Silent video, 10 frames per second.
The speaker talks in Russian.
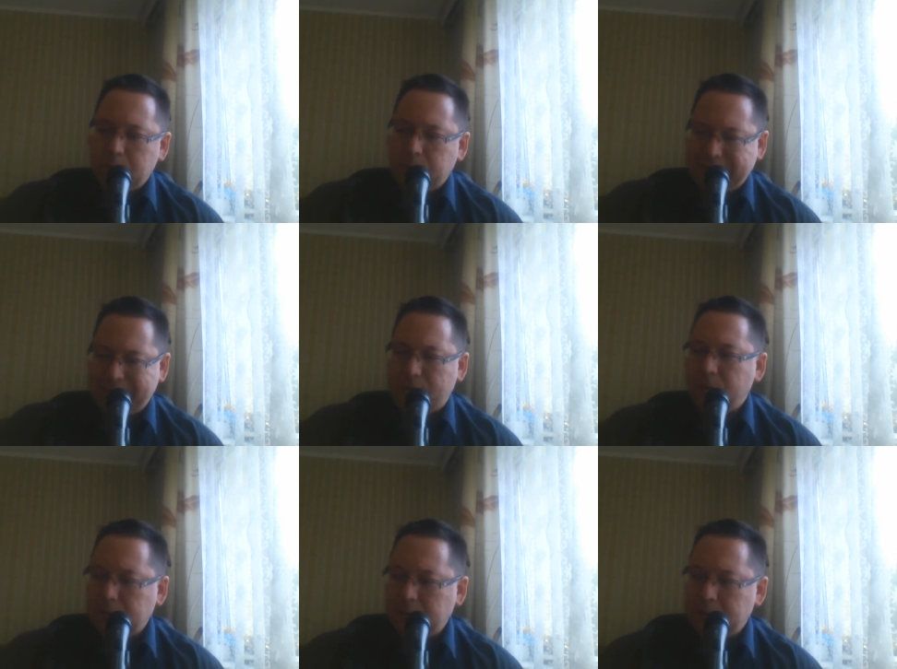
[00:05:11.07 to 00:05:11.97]
про
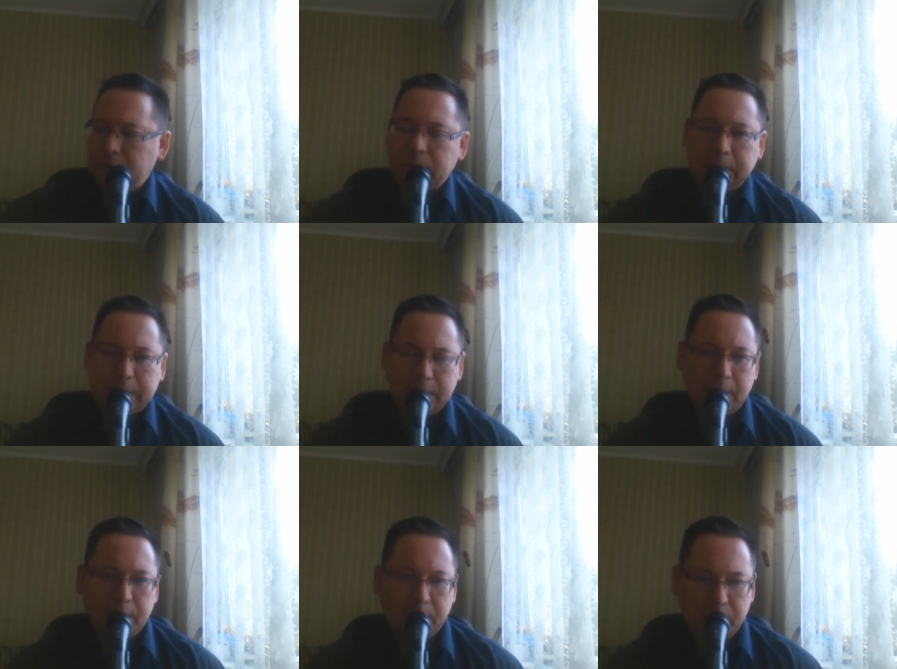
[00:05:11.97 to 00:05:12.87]
кого-то
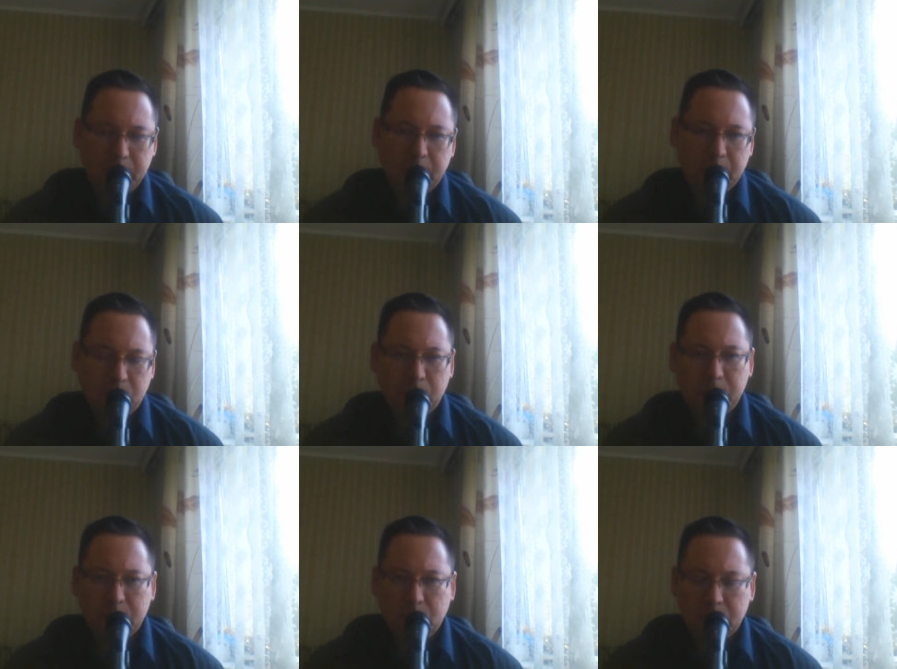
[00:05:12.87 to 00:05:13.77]
сказал. То есть это может быть
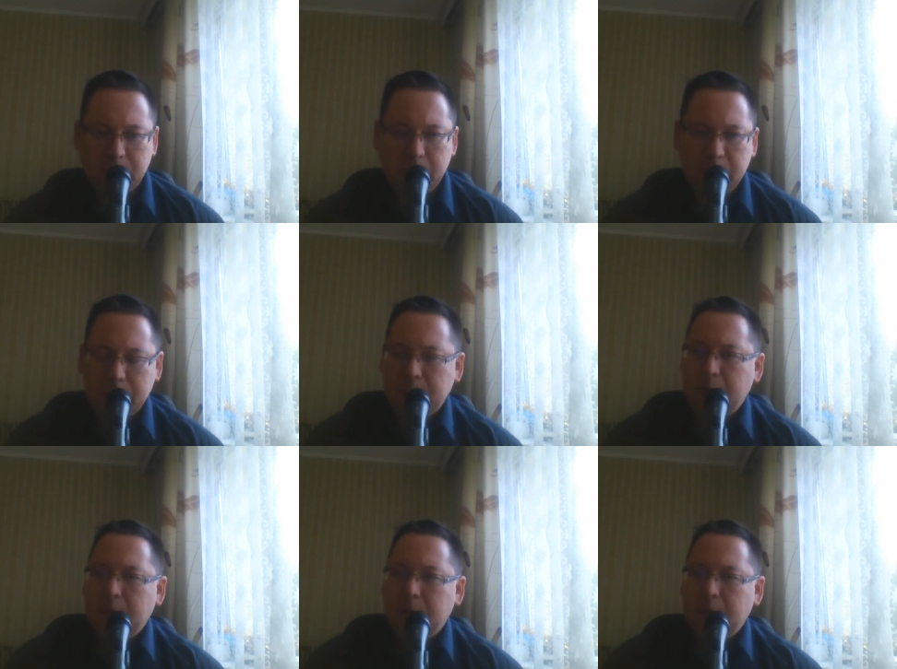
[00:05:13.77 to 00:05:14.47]
заблуждение,